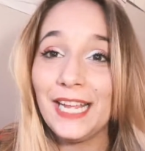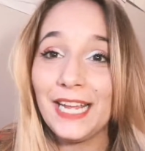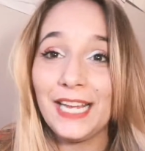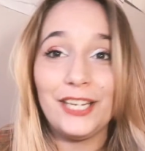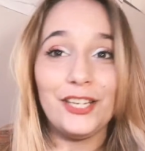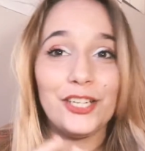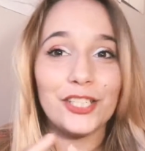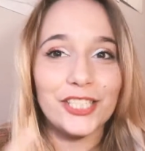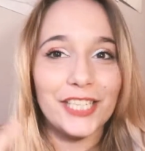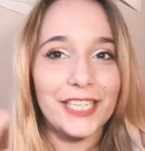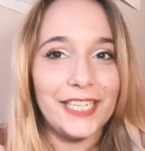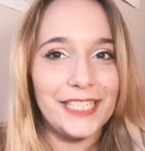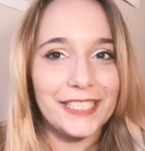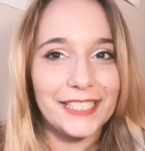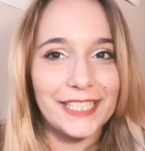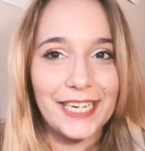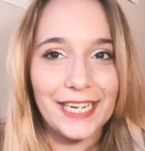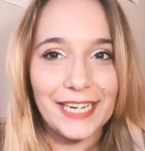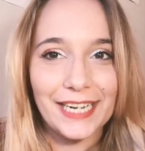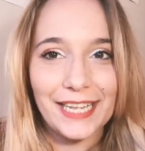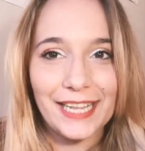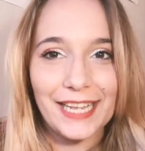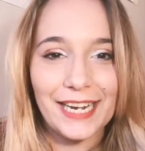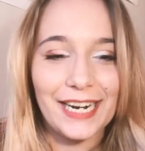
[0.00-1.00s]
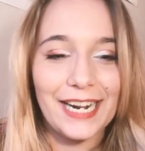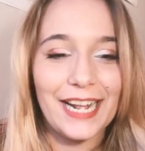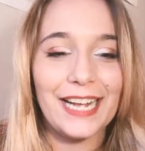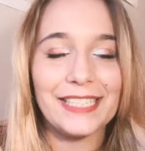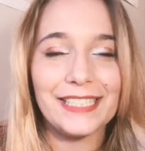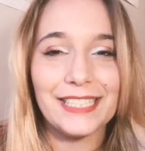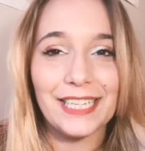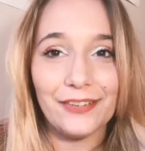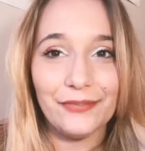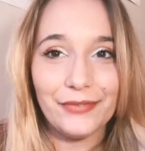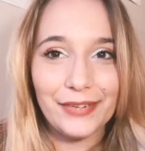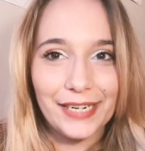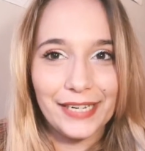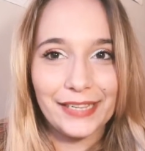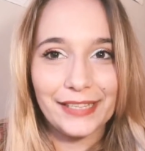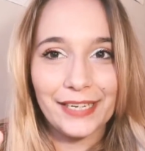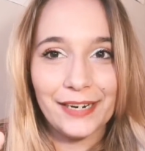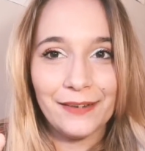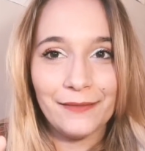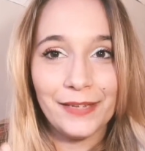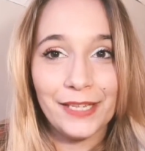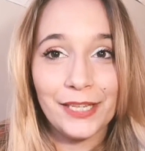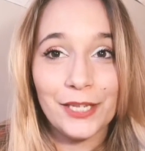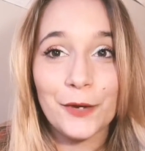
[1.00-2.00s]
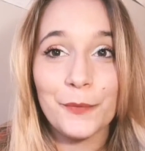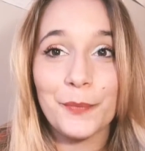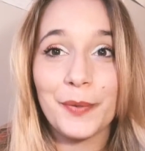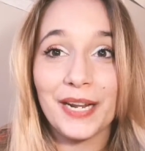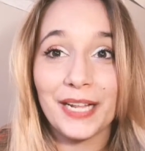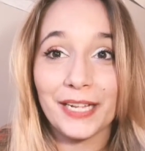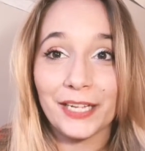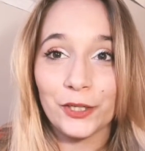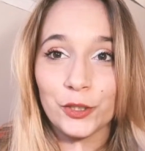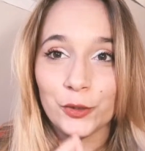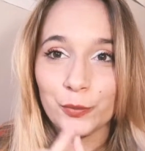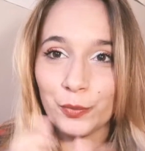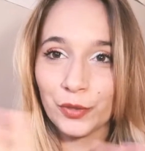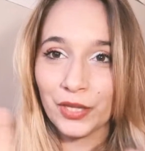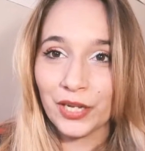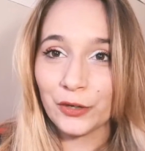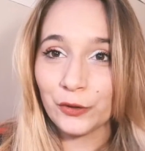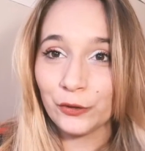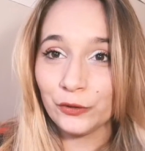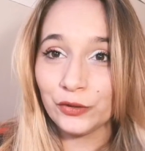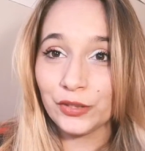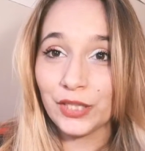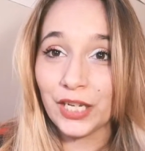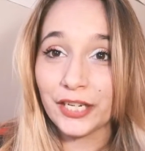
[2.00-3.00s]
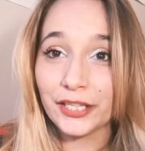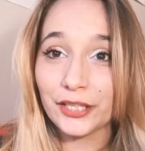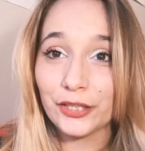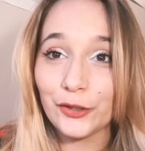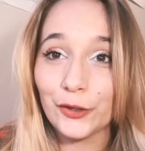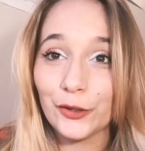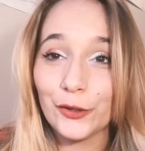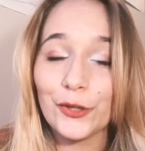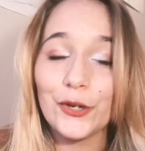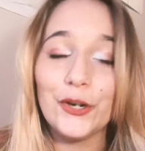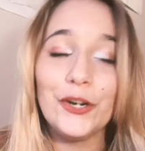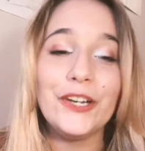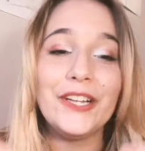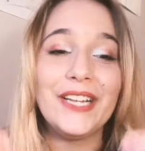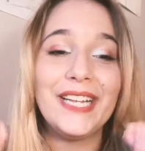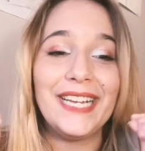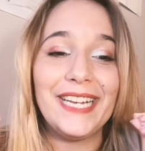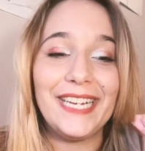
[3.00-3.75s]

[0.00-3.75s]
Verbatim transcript: y os tenéis que quedar hasta el final del vídeo para que os pueda contar todo